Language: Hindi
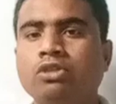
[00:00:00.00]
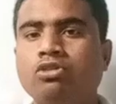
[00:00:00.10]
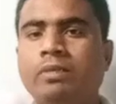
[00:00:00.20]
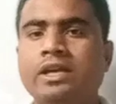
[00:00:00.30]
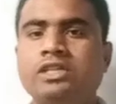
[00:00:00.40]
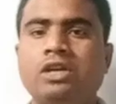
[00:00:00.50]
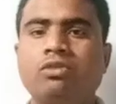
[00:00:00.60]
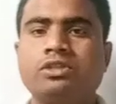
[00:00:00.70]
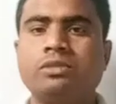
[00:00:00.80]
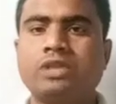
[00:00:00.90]
तो हमारे चैनल
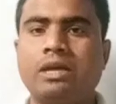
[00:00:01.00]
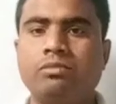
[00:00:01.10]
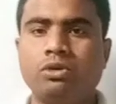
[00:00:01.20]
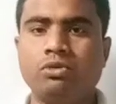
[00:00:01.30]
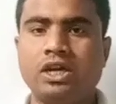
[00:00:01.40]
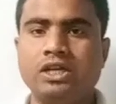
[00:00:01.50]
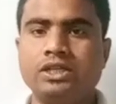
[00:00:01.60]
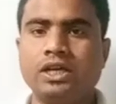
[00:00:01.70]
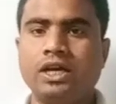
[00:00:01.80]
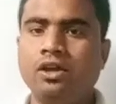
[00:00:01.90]
को सब्सक्राइब जरूर कर
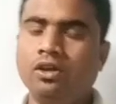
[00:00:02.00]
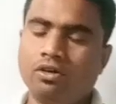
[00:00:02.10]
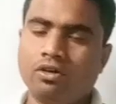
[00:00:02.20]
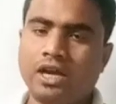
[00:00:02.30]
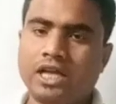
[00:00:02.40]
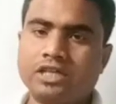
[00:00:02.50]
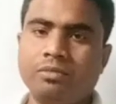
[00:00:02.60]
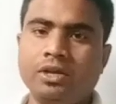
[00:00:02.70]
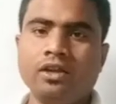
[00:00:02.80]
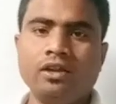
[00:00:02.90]
लीजिएगा और लास्ट
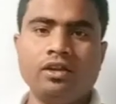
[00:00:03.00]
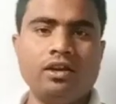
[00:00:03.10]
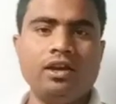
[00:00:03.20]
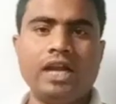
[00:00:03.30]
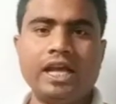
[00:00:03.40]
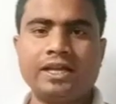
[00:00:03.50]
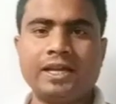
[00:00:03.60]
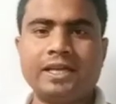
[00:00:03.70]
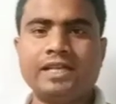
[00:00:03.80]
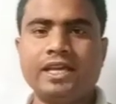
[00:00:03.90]
में लाइक
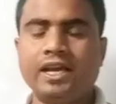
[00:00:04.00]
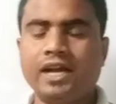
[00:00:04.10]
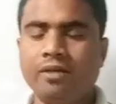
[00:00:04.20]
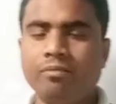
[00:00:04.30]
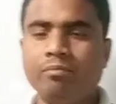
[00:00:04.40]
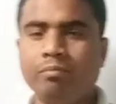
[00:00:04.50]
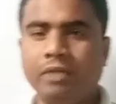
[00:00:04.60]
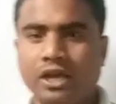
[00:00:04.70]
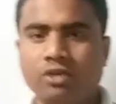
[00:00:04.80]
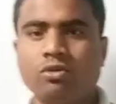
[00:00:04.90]
करके जाइएगा
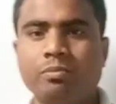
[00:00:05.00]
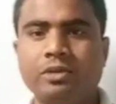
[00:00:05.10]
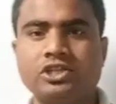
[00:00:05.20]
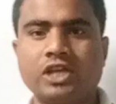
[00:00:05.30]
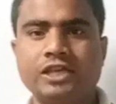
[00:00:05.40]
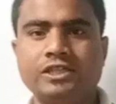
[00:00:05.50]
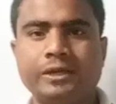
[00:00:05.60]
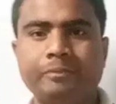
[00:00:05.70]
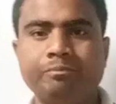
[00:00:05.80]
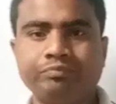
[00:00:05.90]
बेल आइकन को प्रेस कर
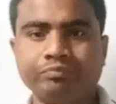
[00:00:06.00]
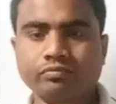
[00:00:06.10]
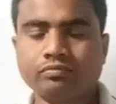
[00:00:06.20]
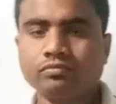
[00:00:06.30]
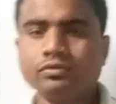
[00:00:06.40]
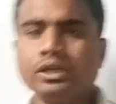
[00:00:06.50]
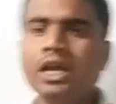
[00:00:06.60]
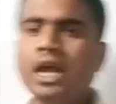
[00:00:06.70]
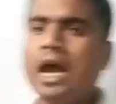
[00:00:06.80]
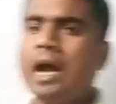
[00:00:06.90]
लीजिएगा
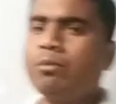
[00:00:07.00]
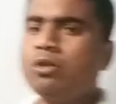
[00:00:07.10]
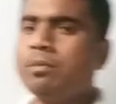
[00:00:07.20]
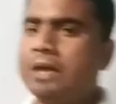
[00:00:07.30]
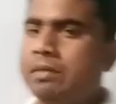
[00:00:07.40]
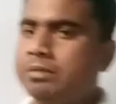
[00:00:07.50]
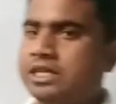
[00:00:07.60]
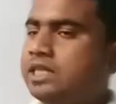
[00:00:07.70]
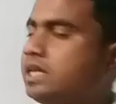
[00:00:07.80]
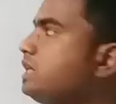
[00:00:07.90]
आपको हम पहले
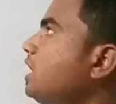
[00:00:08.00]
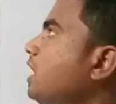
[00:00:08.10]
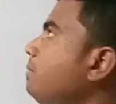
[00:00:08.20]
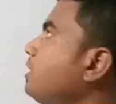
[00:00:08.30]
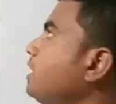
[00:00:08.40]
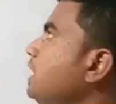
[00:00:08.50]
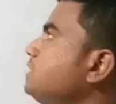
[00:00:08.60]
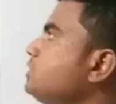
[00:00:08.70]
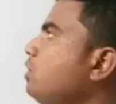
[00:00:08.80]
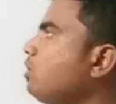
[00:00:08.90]
बता दें कि
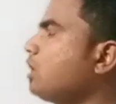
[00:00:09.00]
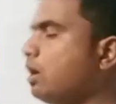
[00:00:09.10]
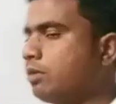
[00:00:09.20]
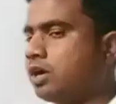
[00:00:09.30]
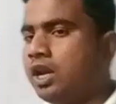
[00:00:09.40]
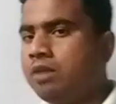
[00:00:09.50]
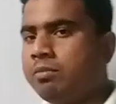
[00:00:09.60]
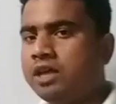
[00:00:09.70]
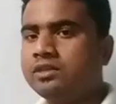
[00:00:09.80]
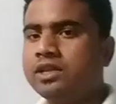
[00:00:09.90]
अवकलज और अवकलन
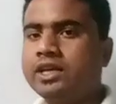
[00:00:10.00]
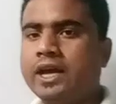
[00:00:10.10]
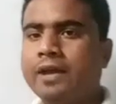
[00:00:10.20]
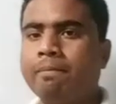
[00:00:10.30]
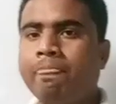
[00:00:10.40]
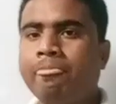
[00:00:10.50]
में अंतर क्या है